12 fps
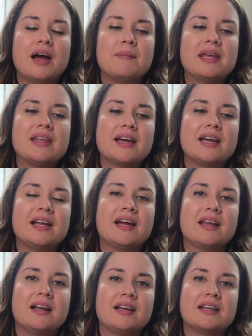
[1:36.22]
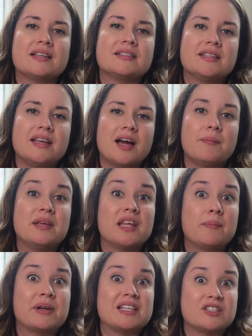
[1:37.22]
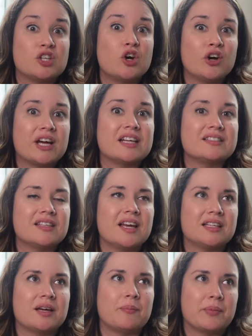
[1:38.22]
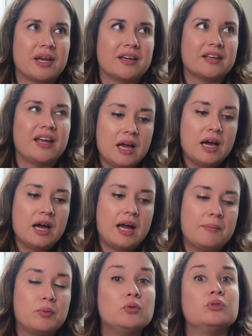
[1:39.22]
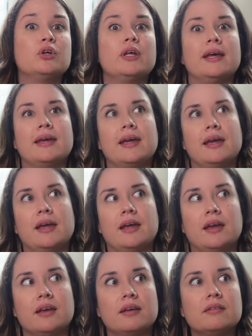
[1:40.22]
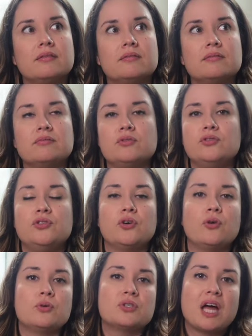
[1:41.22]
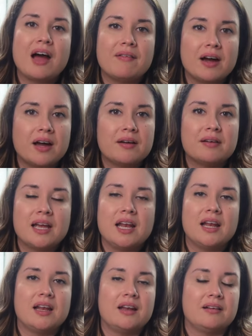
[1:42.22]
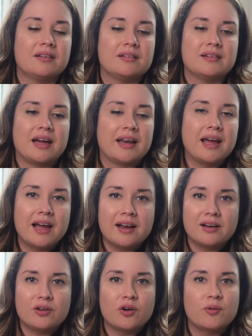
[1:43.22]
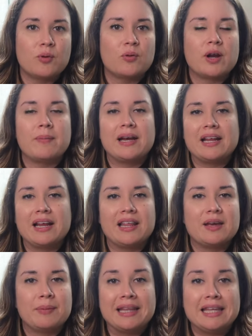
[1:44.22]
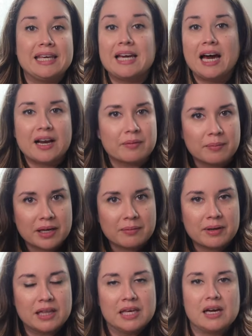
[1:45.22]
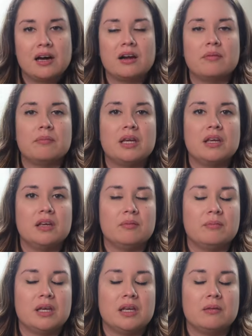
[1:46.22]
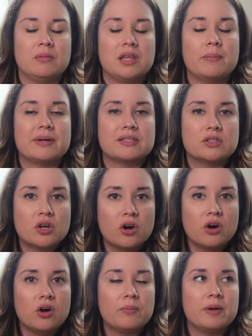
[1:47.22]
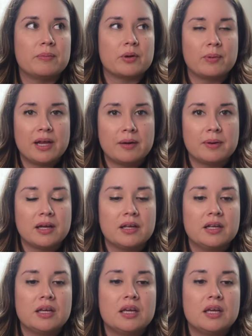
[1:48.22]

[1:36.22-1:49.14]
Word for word: a medida que el canal crecía, mi depresión crecía también, al punto de que yo usaba el canal como una manera de medicarme, medicar mi, mi depresión, mi problema.